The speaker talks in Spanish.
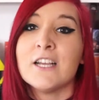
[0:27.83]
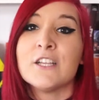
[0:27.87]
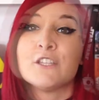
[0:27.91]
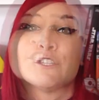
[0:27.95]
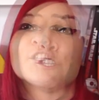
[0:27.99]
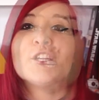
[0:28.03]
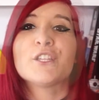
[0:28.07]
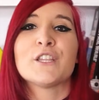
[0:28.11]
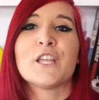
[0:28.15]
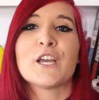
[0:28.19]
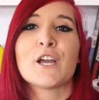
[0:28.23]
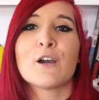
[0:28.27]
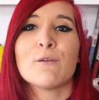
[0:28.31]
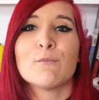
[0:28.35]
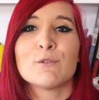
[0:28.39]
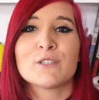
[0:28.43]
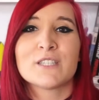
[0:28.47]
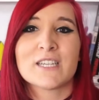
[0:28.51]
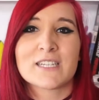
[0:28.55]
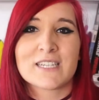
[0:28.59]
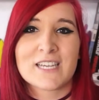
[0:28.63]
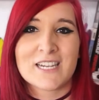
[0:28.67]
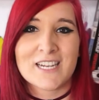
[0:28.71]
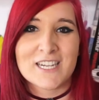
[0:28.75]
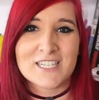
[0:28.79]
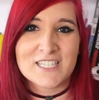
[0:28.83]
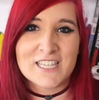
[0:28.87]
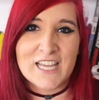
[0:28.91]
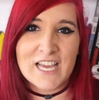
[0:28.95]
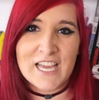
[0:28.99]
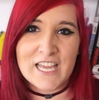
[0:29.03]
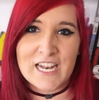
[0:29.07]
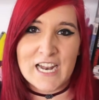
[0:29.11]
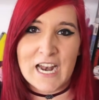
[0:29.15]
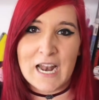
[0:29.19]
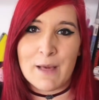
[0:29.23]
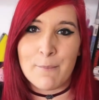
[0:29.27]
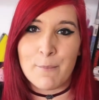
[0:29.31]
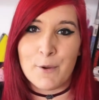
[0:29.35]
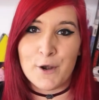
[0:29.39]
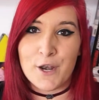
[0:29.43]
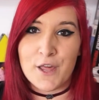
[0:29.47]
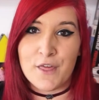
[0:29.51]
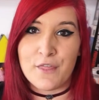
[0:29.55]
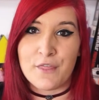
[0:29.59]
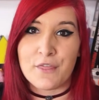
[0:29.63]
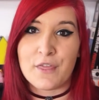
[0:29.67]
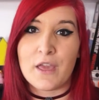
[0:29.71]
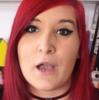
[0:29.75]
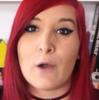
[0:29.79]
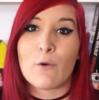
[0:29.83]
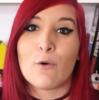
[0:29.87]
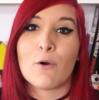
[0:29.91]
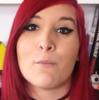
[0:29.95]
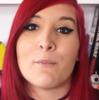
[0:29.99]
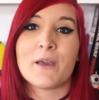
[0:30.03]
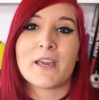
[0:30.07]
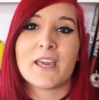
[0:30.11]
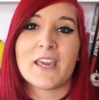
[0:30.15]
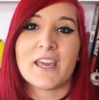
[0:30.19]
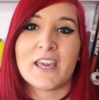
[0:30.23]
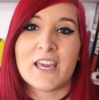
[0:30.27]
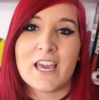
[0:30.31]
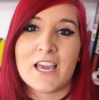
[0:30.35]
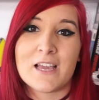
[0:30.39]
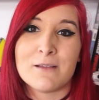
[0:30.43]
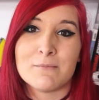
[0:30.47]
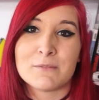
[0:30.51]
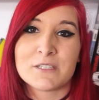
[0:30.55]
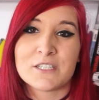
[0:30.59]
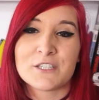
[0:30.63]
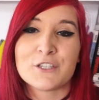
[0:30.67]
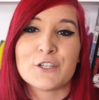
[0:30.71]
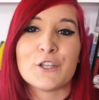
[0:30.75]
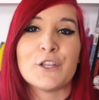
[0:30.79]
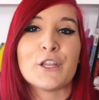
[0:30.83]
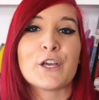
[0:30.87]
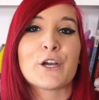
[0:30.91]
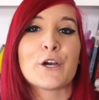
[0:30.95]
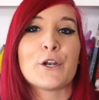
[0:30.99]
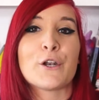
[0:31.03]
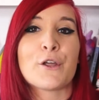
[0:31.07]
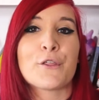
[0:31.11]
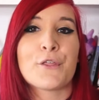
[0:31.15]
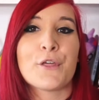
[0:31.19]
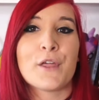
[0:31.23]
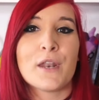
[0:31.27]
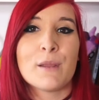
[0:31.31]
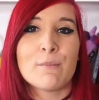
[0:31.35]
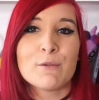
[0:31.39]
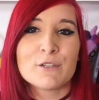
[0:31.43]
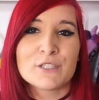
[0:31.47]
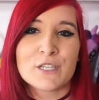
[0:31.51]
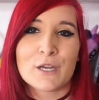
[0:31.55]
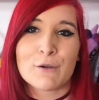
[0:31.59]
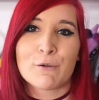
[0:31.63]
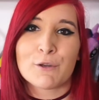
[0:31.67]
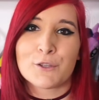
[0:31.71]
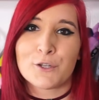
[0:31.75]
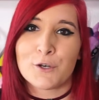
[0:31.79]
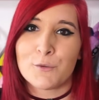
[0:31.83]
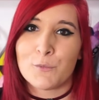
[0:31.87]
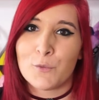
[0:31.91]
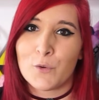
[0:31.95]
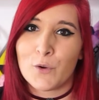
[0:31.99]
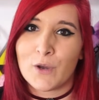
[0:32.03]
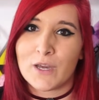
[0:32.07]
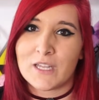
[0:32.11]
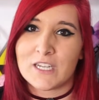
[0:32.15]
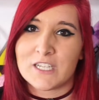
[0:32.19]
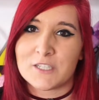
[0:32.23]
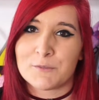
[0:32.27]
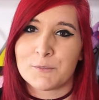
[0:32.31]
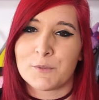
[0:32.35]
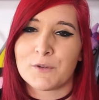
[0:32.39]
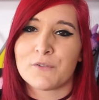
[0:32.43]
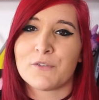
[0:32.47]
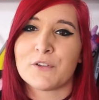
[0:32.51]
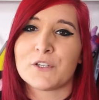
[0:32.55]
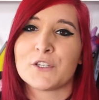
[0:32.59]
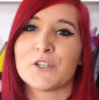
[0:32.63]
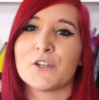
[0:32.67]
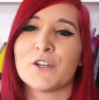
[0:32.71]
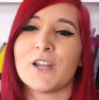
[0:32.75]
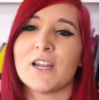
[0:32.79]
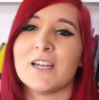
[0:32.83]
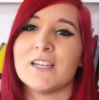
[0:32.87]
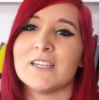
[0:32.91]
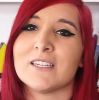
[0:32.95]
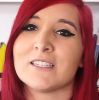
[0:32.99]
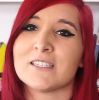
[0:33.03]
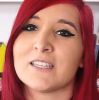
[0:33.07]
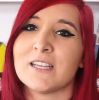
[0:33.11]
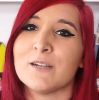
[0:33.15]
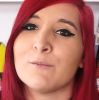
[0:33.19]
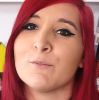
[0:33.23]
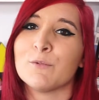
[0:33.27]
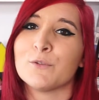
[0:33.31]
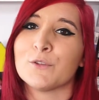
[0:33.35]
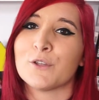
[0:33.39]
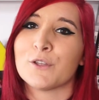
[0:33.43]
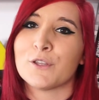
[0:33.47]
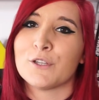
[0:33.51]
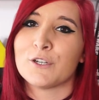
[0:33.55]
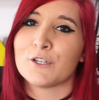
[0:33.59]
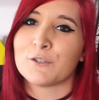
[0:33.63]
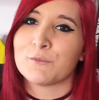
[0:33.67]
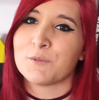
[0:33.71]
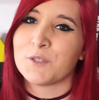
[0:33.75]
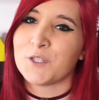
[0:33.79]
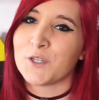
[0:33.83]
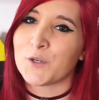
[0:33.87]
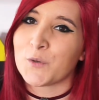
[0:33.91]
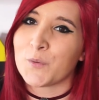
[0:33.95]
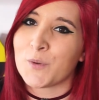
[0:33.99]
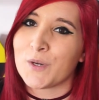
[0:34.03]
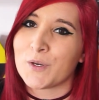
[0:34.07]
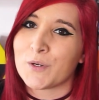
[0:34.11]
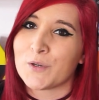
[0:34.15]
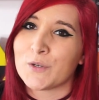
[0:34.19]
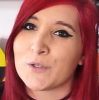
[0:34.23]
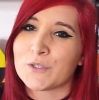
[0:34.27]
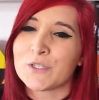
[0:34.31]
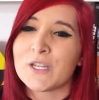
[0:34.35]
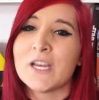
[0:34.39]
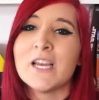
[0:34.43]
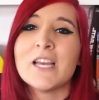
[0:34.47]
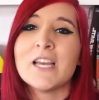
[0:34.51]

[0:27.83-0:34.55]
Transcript: Yo tengo muchas ganas de ir a la ponencia Women in Games, donde conoceremos a cuatro mujeres profesionales del mundo de los videojuegos